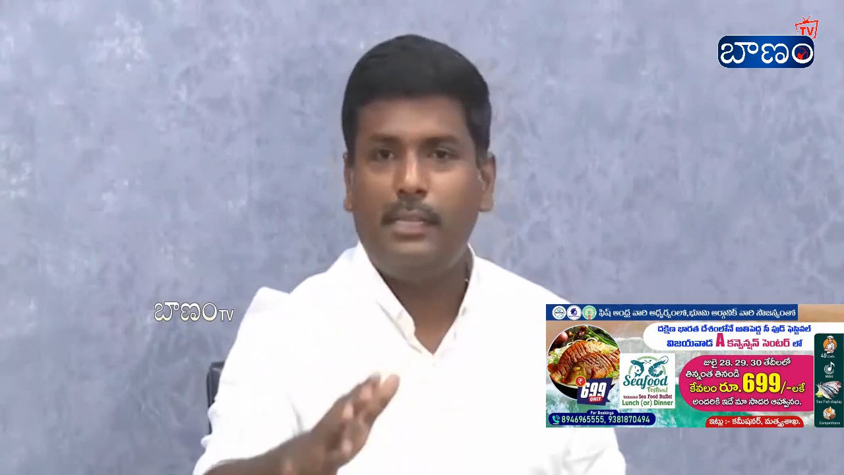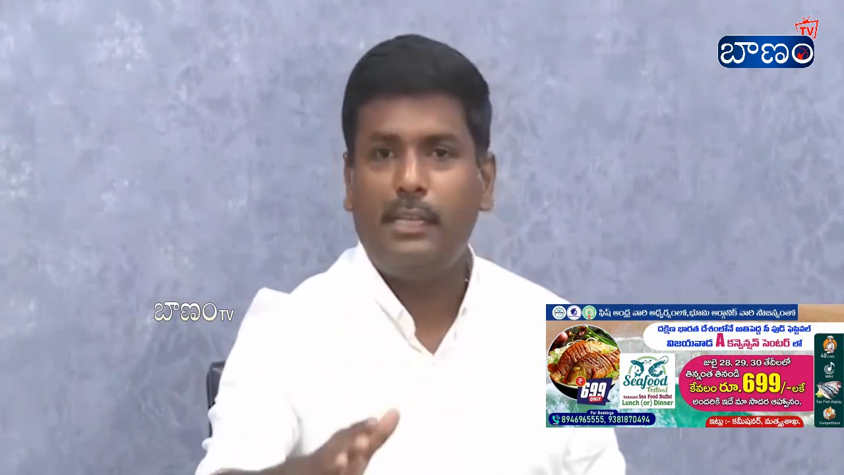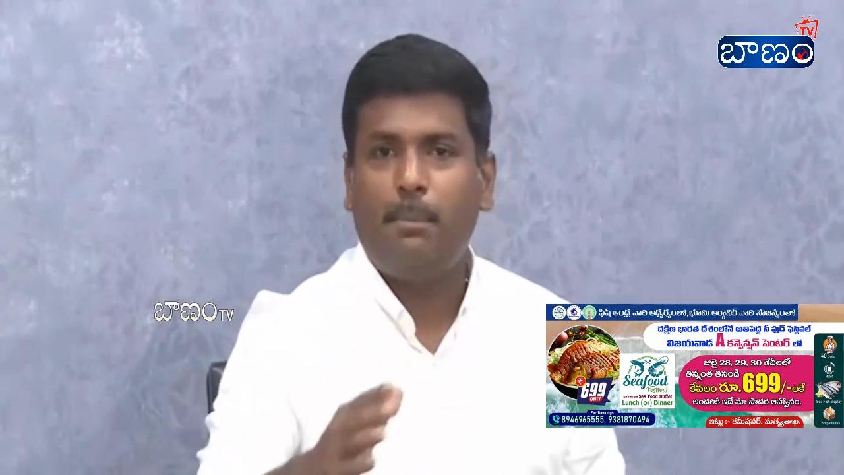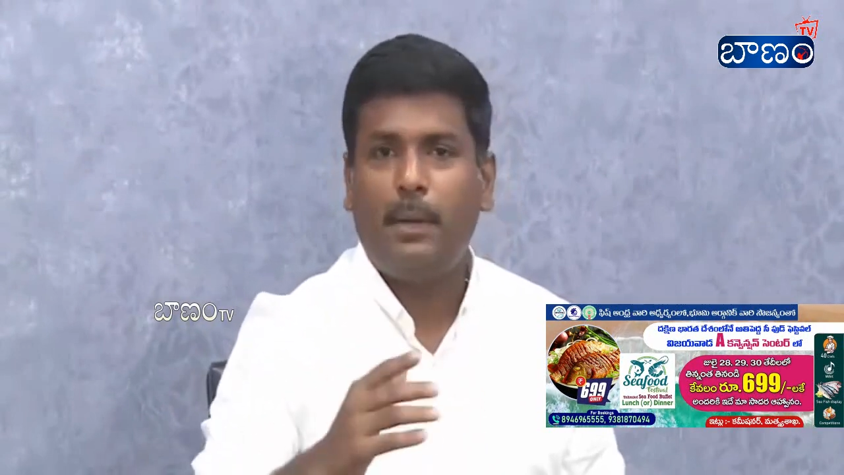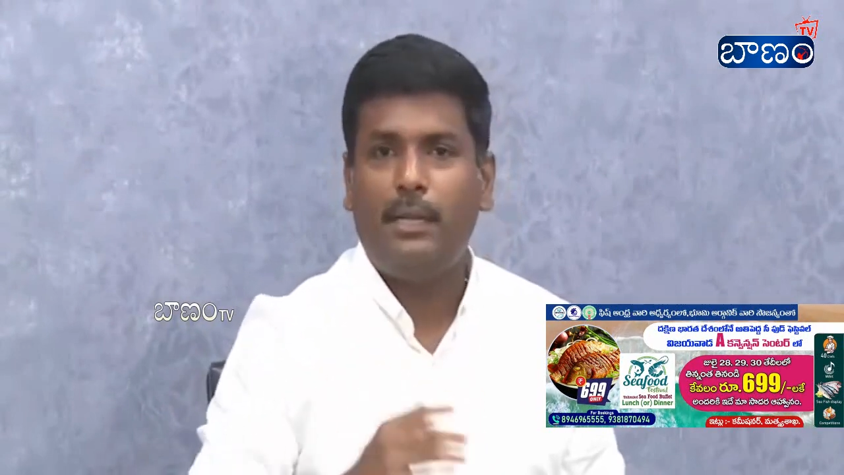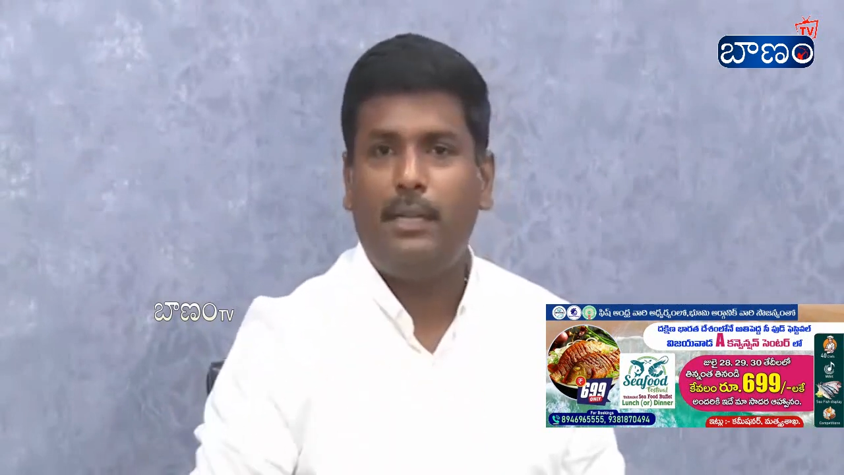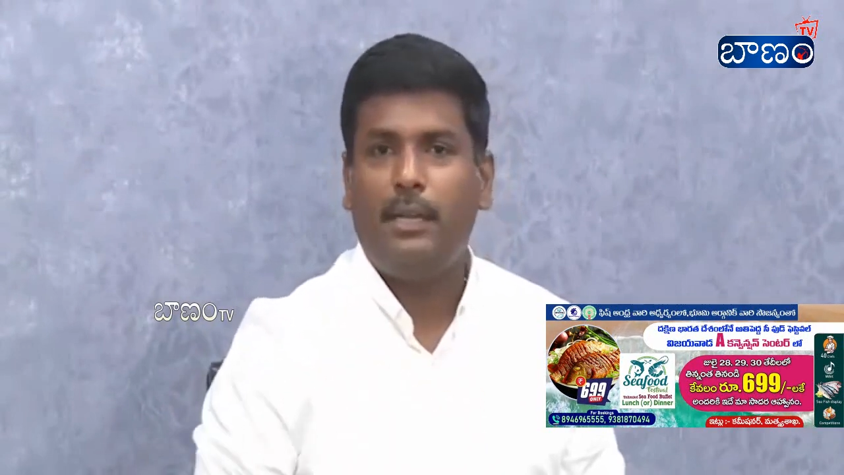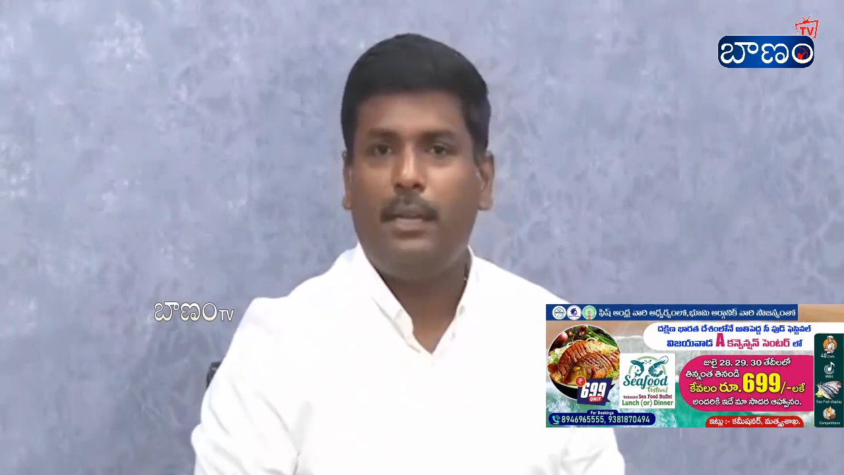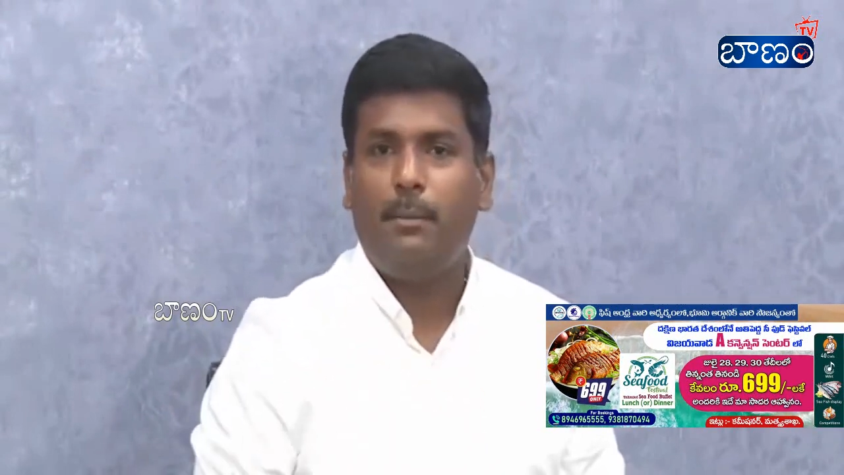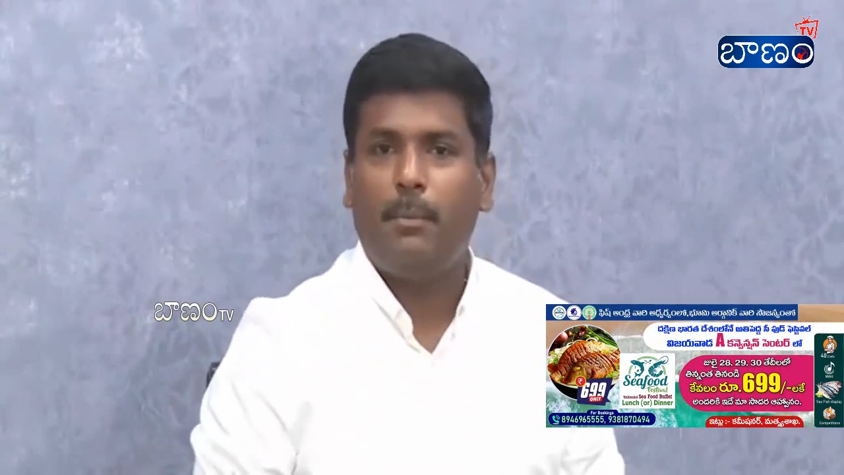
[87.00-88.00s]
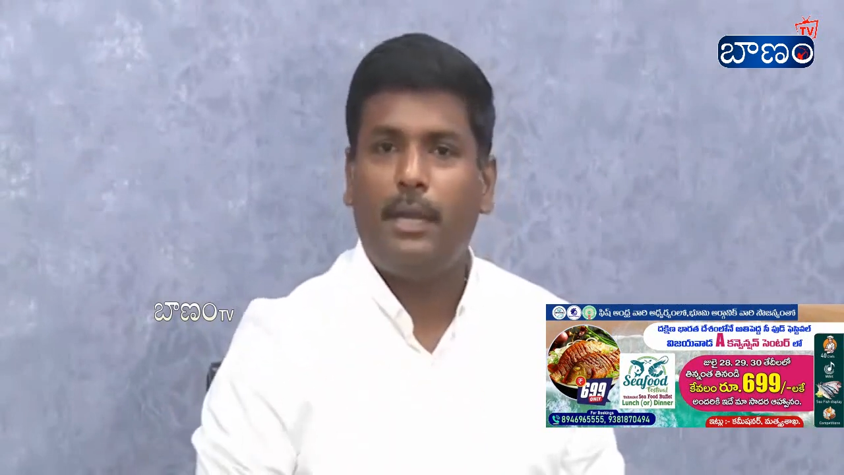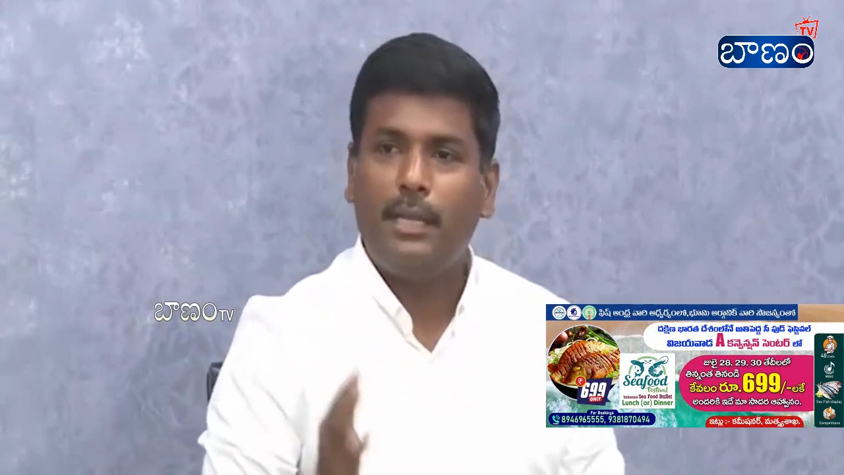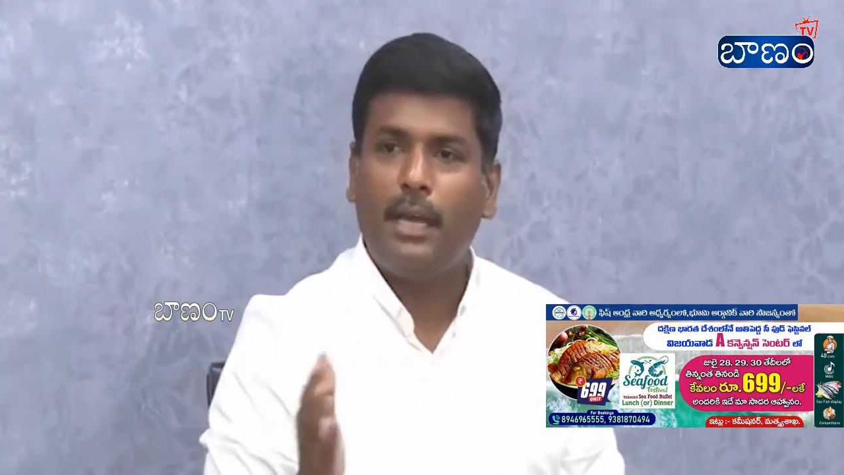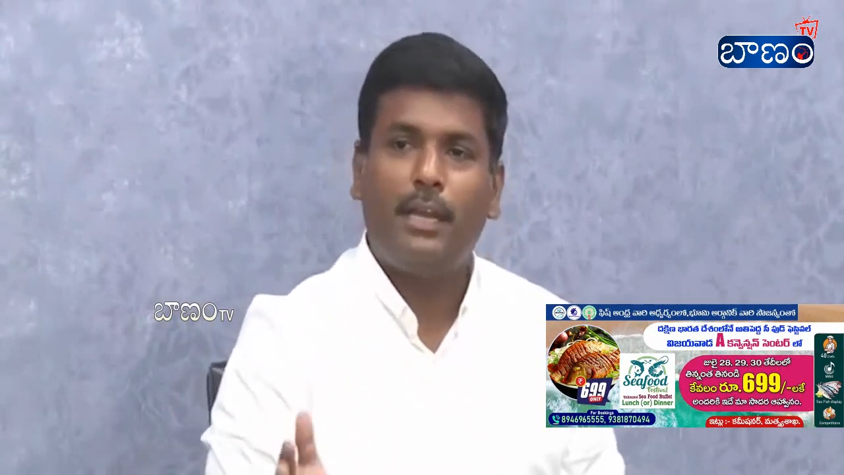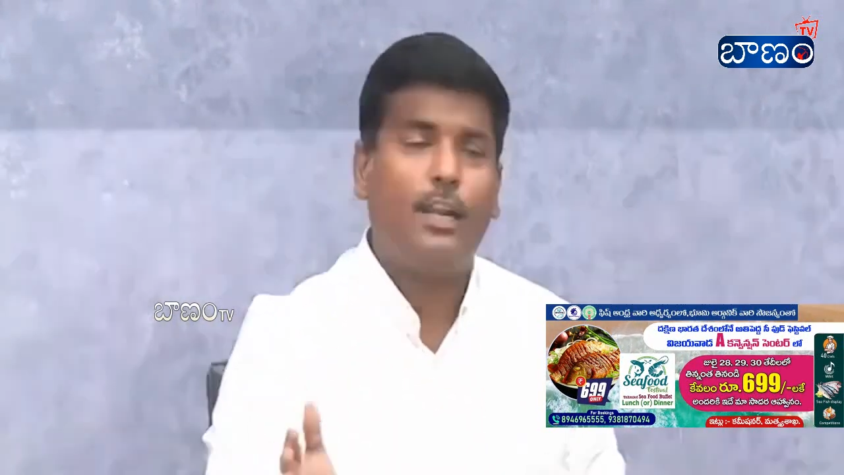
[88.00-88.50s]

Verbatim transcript: రాజకీయ పార్టీని మరిదిగా